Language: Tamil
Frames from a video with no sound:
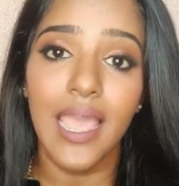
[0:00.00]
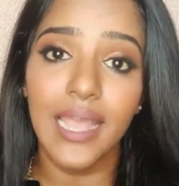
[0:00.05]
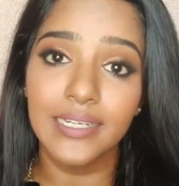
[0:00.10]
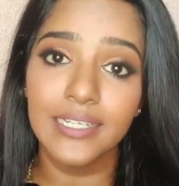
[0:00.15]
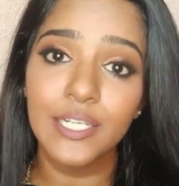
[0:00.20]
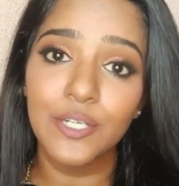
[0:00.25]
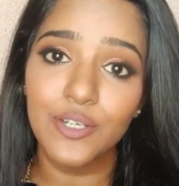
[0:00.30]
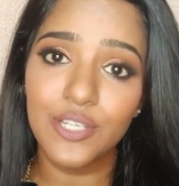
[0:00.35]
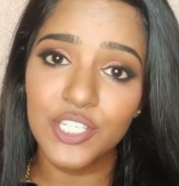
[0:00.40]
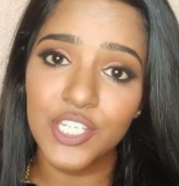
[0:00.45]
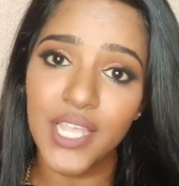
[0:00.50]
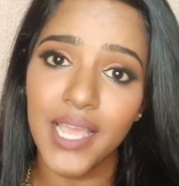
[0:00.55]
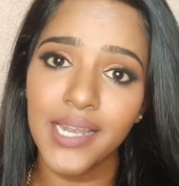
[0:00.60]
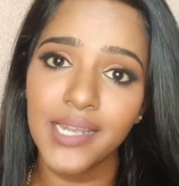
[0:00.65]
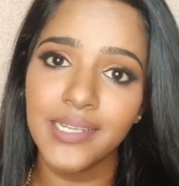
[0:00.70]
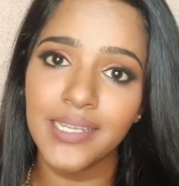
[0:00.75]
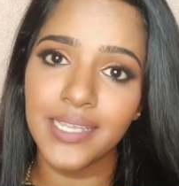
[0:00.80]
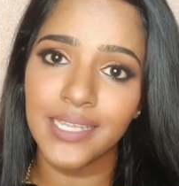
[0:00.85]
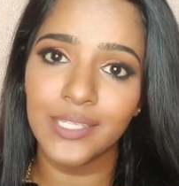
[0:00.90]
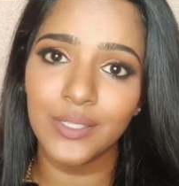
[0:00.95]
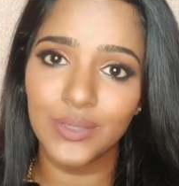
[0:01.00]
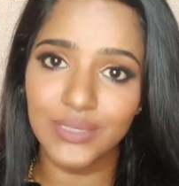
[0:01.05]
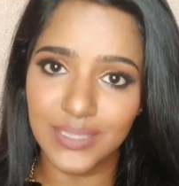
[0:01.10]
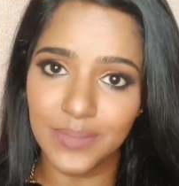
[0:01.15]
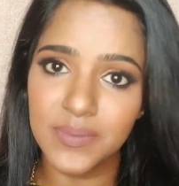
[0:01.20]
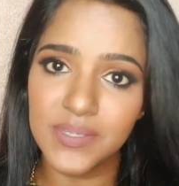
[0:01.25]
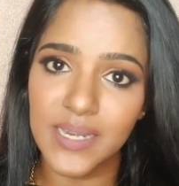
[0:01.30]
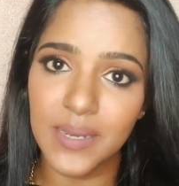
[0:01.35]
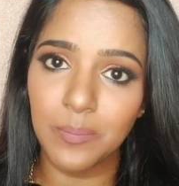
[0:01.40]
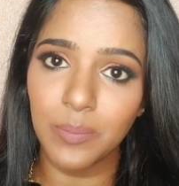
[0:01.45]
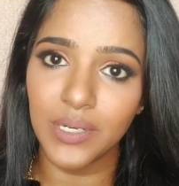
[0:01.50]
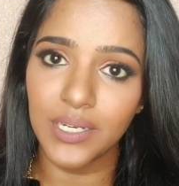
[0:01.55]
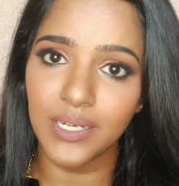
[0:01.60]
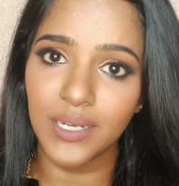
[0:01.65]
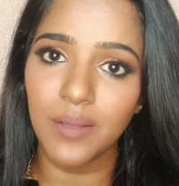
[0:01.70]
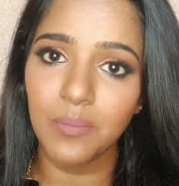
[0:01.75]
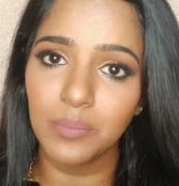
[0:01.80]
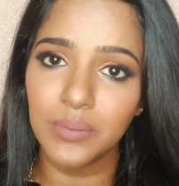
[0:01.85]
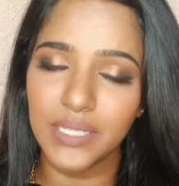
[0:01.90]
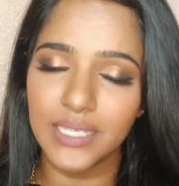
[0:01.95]
அண்ட் என்னோட சேனல் நீங்கள் இன்னும் சப்ஸ்கிரைப்
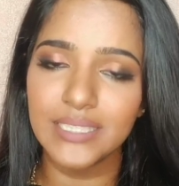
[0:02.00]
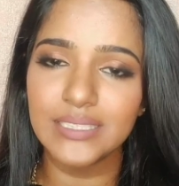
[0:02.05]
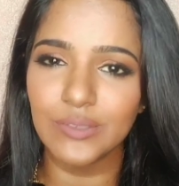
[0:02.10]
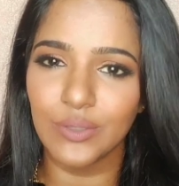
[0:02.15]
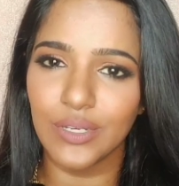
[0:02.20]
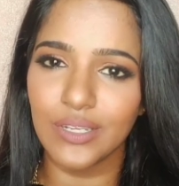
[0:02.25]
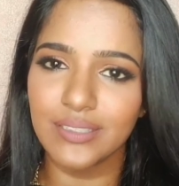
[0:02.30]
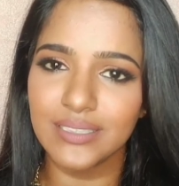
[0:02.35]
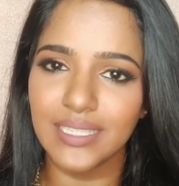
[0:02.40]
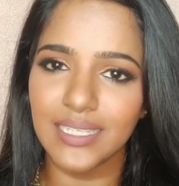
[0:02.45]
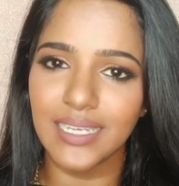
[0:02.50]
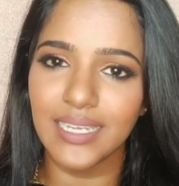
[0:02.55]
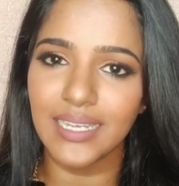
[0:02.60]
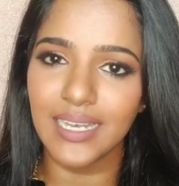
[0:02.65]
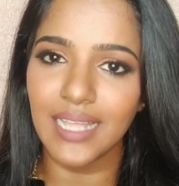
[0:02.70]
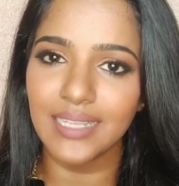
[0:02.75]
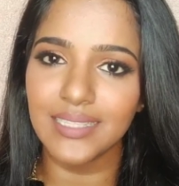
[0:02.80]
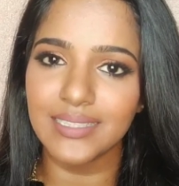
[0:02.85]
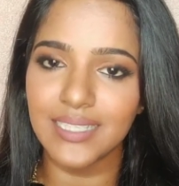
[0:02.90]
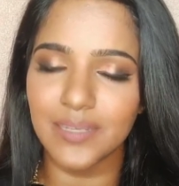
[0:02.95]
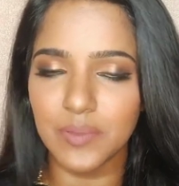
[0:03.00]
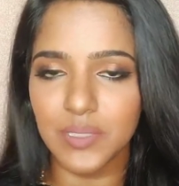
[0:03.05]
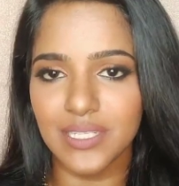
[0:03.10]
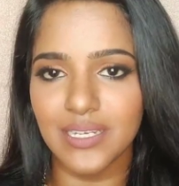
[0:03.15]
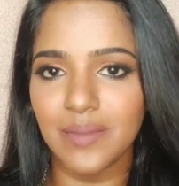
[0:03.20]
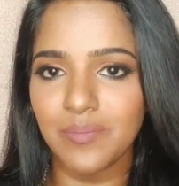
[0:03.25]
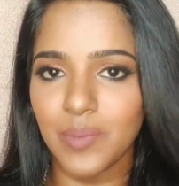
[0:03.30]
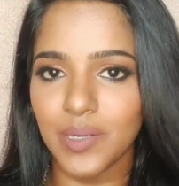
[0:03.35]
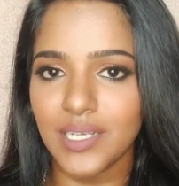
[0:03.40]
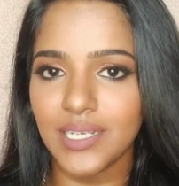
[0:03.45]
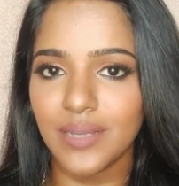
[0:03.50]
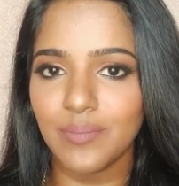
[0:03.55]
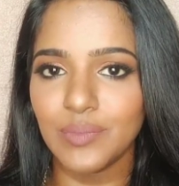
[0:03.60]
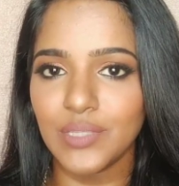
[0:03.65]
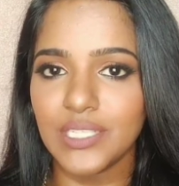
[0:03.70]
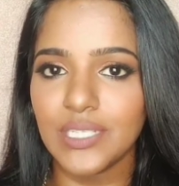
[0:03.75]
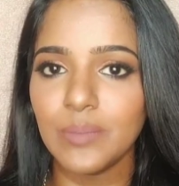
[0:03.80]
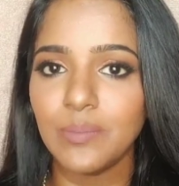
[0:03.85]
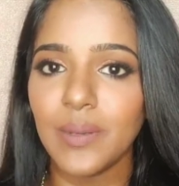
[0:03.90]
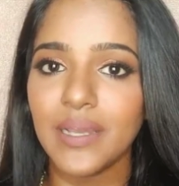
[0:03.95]
பண்ணலன்னா ப்ளீஸ் ஒரே செகண்ட் அந்த சப்ஸ்கிரைப் பட்டன்
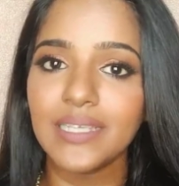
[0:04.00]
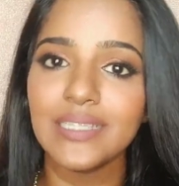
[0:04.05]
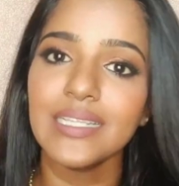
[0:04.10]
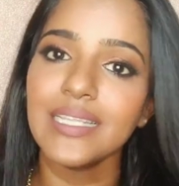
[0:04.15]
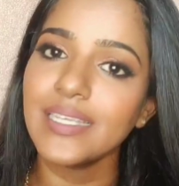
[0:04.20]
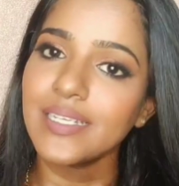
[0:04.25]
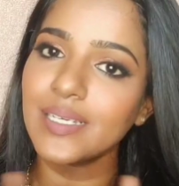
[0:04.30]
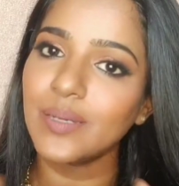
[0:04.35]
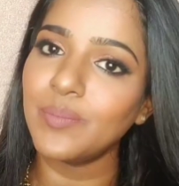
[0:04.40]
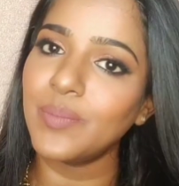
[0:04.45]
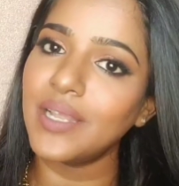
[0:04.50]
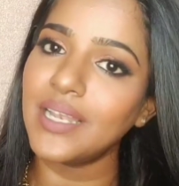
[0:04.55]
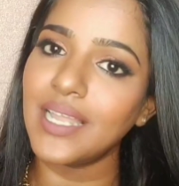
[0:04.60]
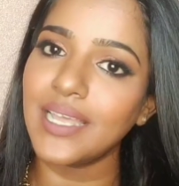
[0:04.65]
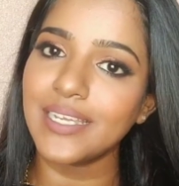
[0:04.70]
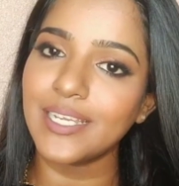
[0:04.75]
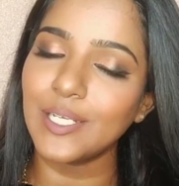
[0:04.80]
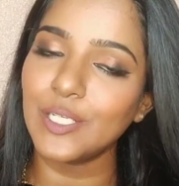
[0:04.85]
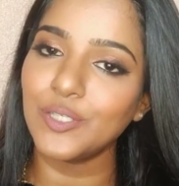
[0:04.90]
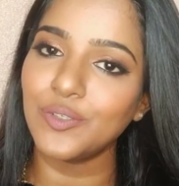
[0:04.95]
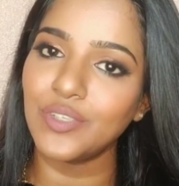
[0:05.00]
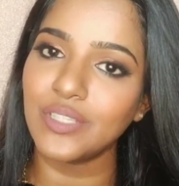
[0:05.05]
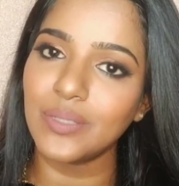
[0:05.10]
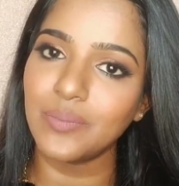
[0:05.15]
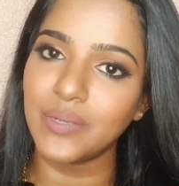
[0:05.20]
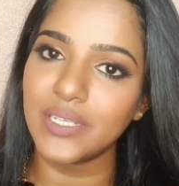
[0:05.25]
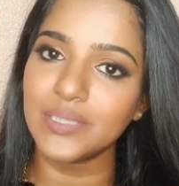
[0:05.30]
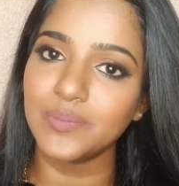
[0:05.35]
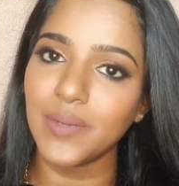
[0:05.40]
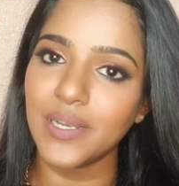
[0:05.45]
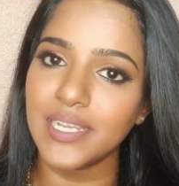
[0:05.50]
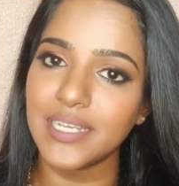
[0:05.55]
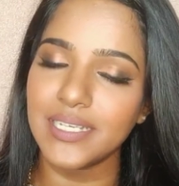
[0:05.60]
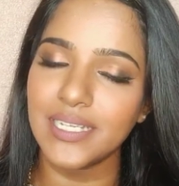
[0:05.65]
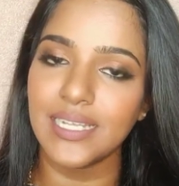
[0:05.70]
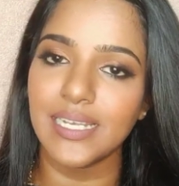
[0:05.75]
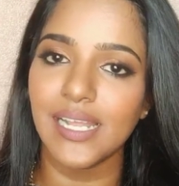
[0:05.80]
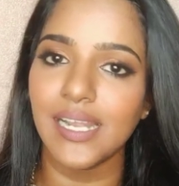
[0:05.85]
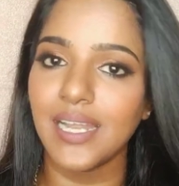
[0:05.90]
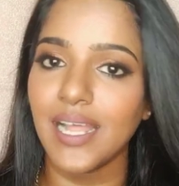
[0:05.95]
அமைத்திட்டு பக்கத்தில் இருக்க பெல் ஐக்கனையும் வந்து ப்ரெஸ்
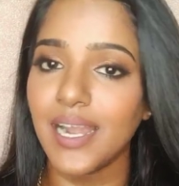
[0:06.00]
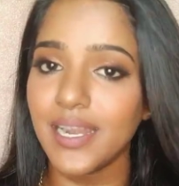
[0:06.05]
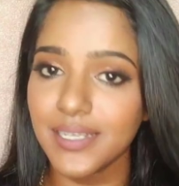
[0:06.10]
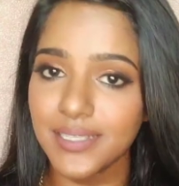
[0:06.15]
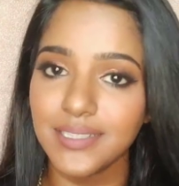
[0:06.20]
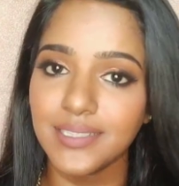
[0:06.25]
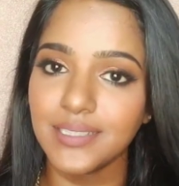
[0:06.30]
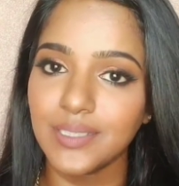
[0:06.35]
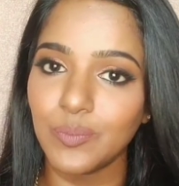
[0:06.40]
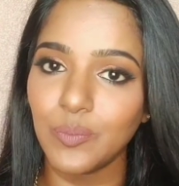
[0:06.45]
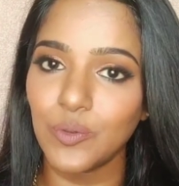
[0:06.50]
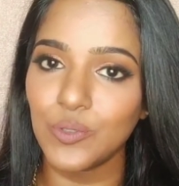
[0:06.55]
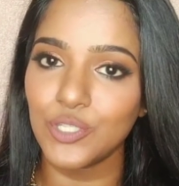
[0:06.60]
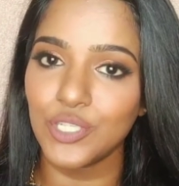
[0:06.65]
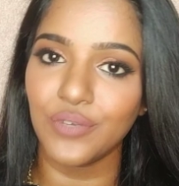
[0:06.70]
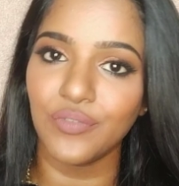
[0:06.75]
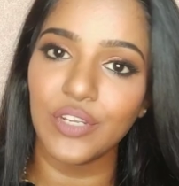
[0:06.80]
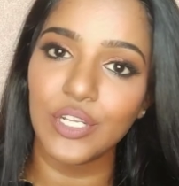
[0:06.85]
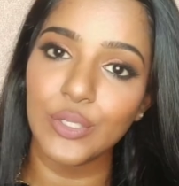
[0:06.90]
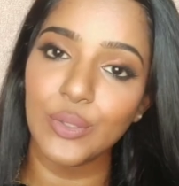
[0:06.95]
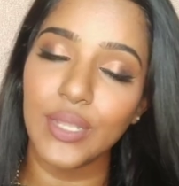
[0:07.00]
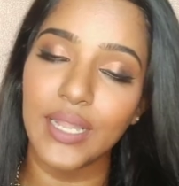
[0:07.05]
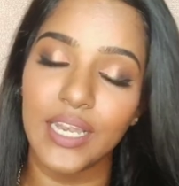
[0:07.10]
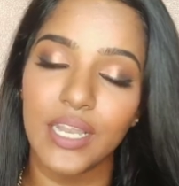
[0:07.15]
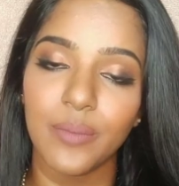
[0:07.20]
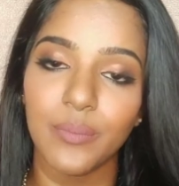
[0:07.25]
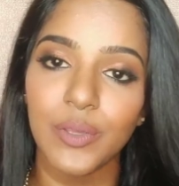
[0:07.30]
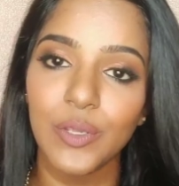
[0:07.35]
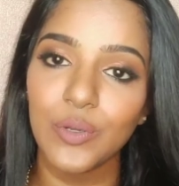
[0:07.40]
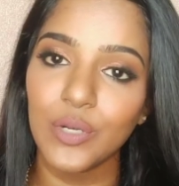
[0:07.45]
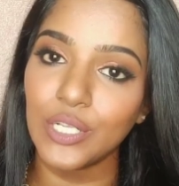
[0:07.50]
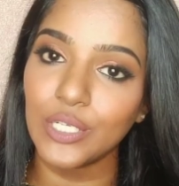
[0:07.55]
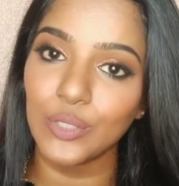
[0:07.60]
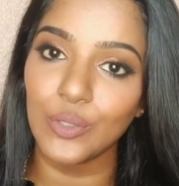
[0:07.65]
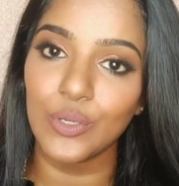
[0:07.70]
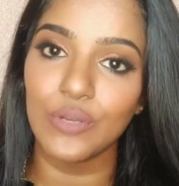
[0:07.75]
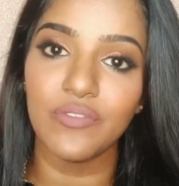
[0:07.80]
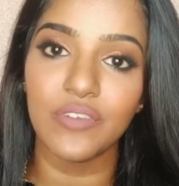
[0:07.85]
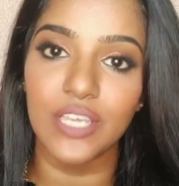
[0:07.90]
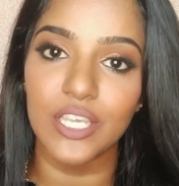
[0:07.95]
பண்ணிக்கிட்டிங்கன்னா நான் அடுத்தடுத்து போடுற வீடியோ எல்லாமே உங்களுக்கு
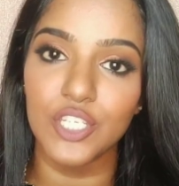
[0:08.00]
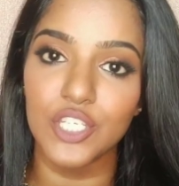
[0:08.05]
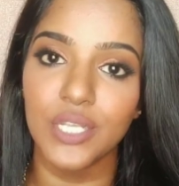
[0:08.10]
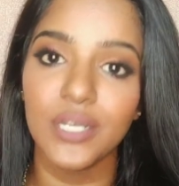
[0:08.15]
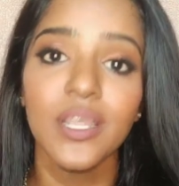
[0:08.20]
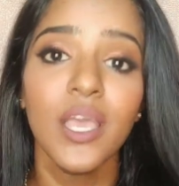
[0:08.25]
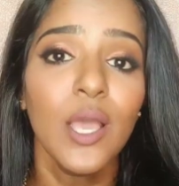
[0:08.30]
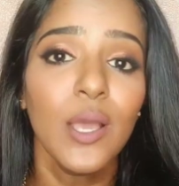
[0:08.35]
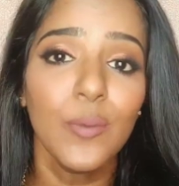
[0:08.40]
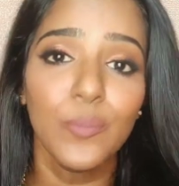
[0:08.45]
நோட்டிஃபிகேஷன்